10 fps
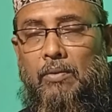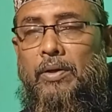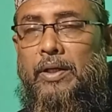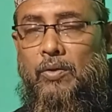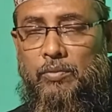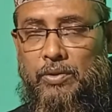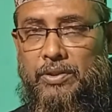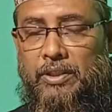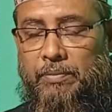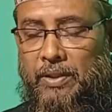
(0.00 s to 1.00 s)
অনেকে হোমিও
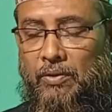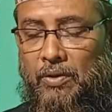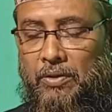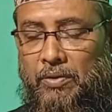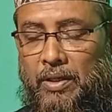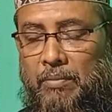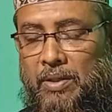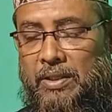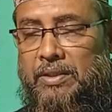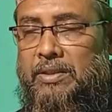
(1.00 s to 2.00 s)
ট্রিটমেন্ট গ্রহণ করেন আমরা
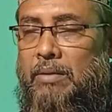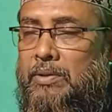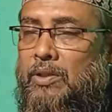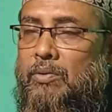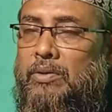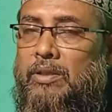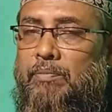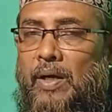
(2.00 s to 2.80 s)
দেখেছি আমাদের রোগীদের